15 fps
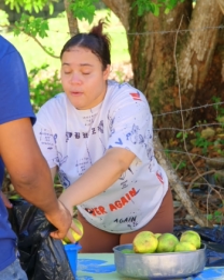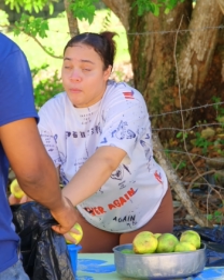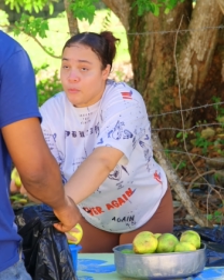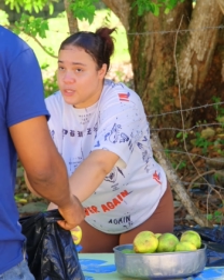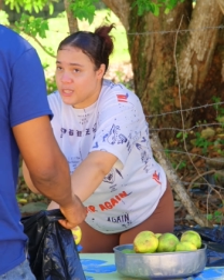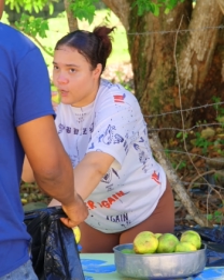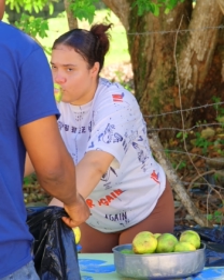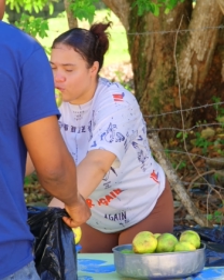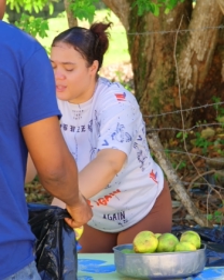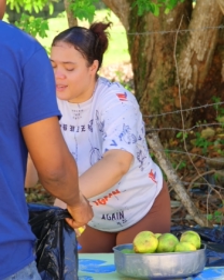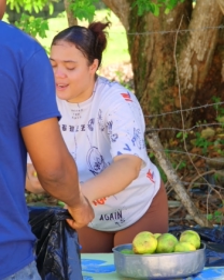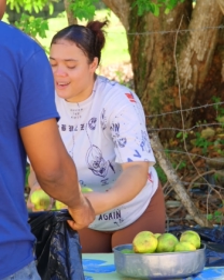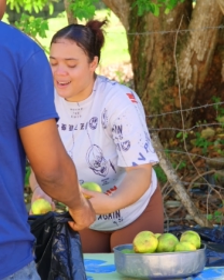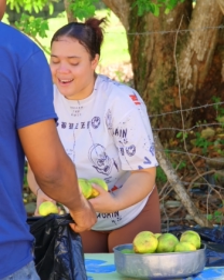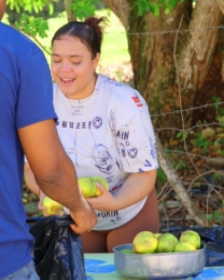Vamos a contar
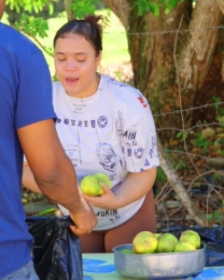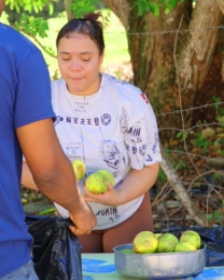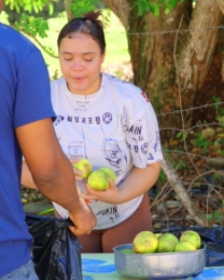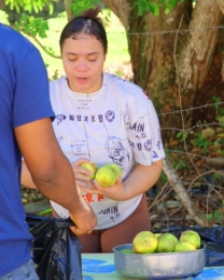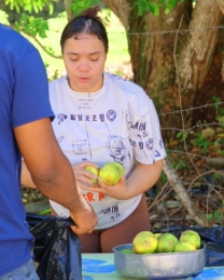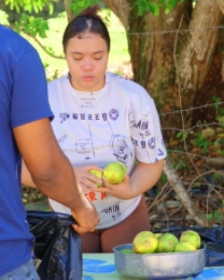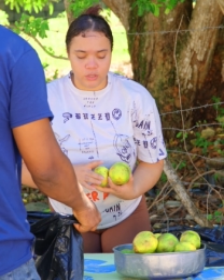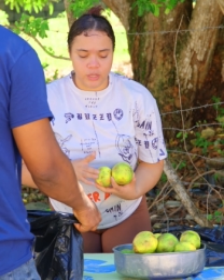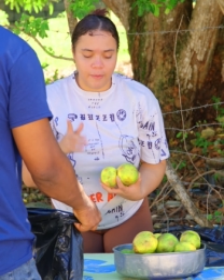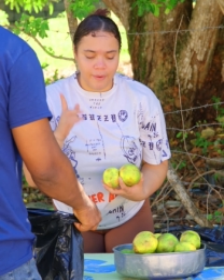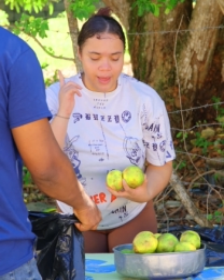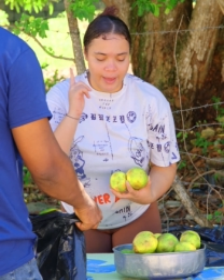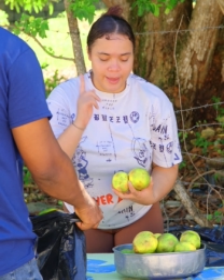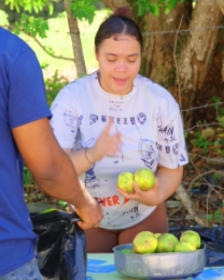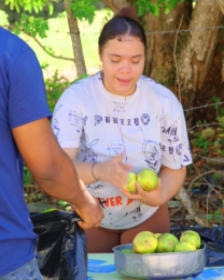la naranja para que usted
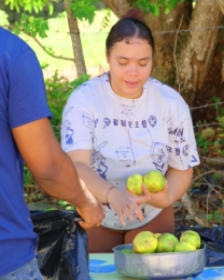vea que